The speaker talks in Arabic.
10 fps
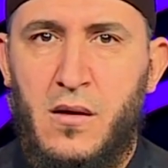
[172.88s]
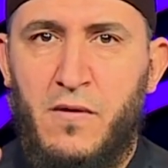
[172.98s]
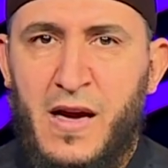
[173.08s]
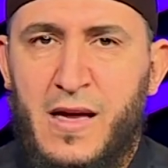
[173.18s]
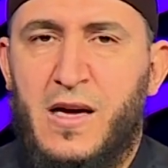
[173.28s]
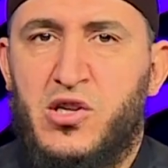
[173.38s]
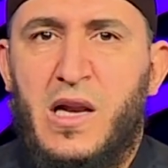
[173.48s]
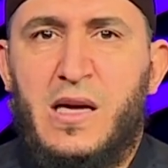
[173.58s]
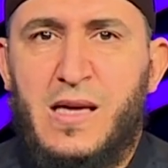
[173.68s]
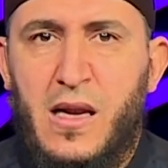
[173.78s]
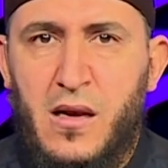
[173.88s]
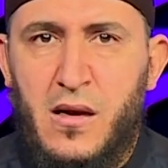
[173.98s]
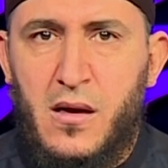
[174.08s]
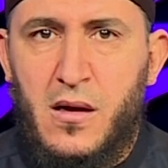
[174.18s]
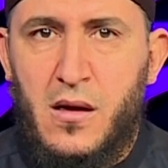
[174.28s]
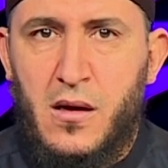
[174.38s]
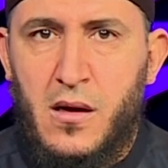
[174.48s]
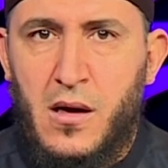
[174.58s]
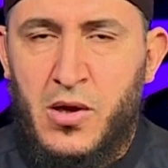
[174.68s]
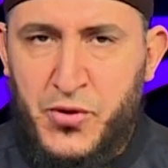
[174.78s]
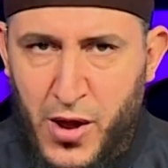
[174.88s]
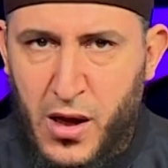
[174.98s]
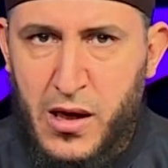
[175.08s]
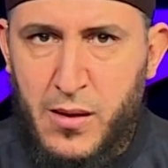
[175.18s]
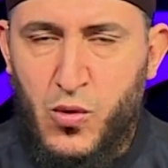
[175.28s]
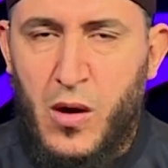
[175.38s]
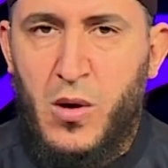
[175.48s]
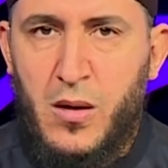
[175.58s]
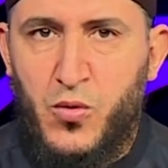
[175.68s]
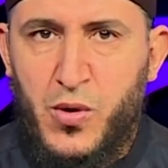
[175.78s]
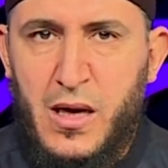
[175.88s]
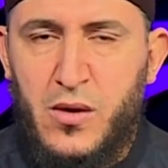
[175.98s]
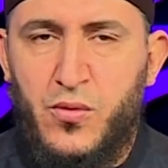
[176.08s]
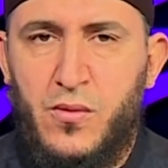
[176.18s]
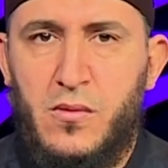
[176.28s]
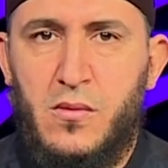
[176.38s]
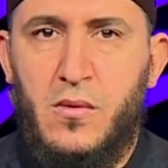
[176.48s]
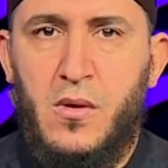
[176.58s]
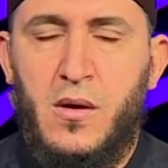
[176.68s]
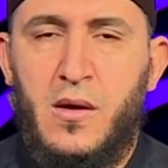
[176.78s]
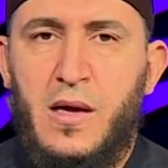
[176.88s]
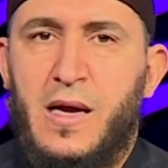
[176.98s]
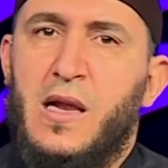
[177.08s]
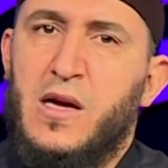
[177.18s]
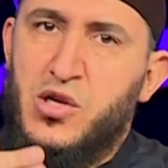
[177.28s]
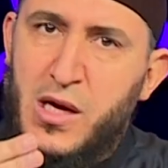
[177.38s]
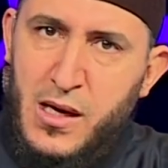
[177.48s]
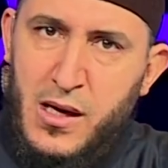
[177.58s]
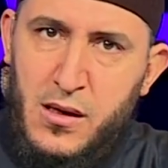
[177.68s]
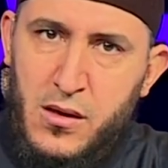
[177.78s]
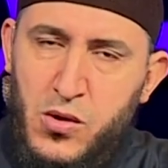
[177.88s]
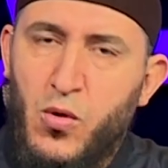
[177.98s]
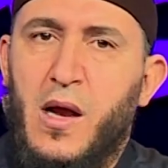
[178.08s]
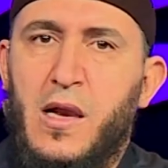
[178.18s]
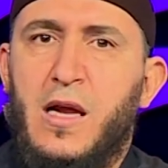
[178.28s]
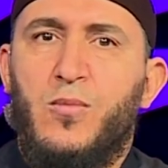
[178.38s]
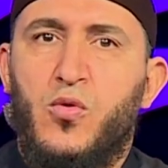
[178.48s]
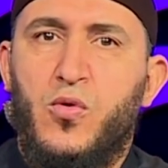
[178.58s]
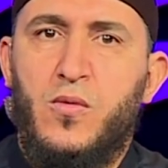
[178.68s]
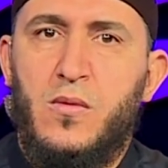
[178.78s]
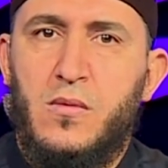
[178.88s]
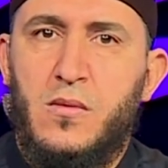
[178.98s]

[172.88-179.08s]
فإذا جلس الطالب او المريد الى شيخ يعلمه